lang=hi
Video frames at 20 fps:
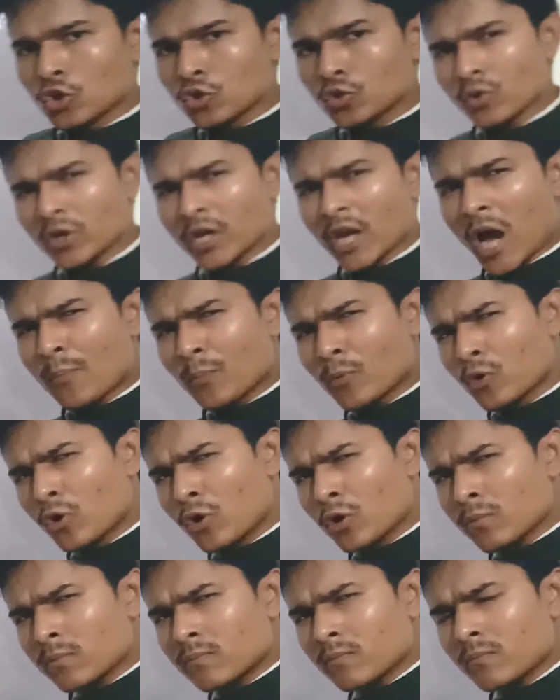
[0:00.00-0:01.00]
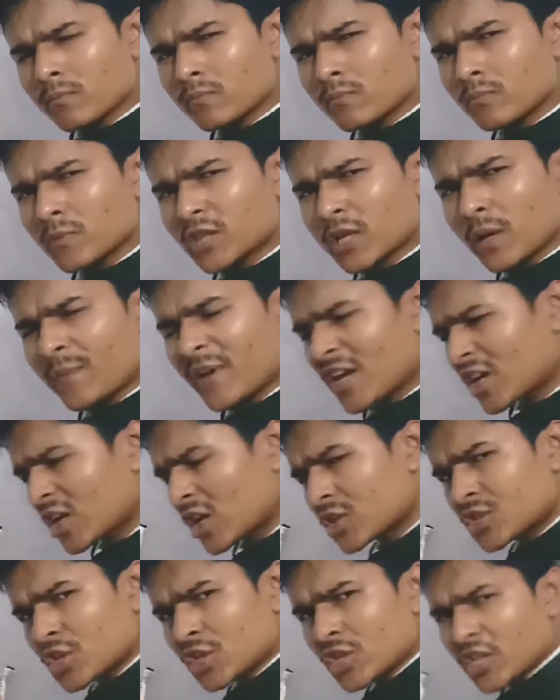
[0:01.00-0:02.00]
तो आपको मतलब एक
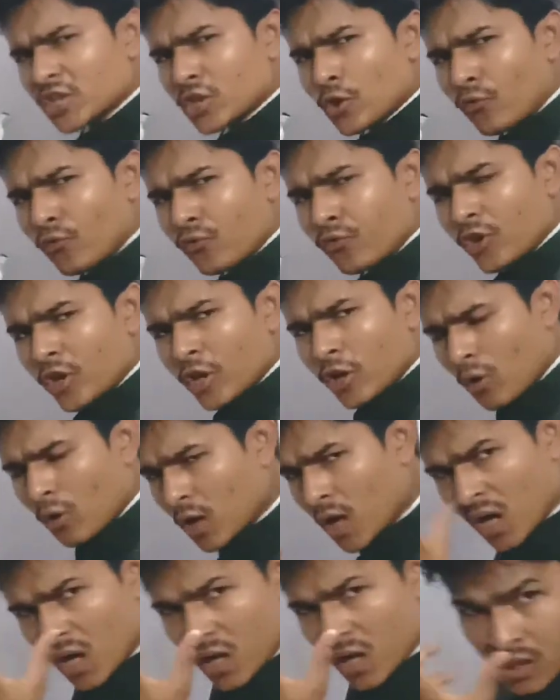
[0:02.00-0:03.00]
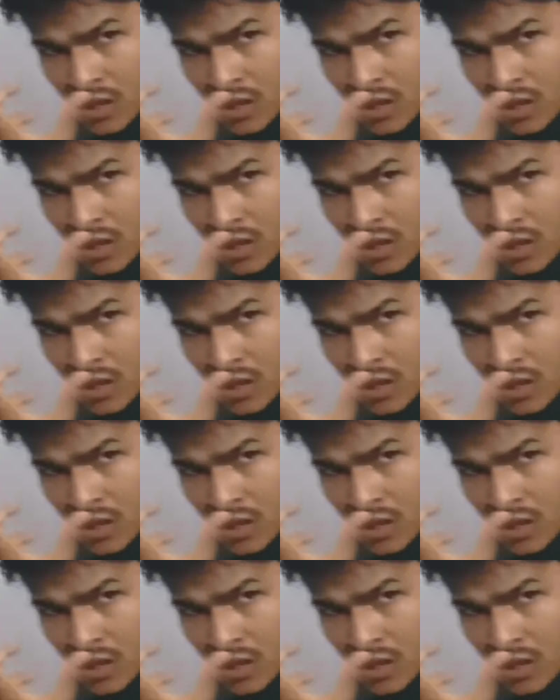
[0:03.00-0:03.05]
एक चीज़ एकदम फील होगा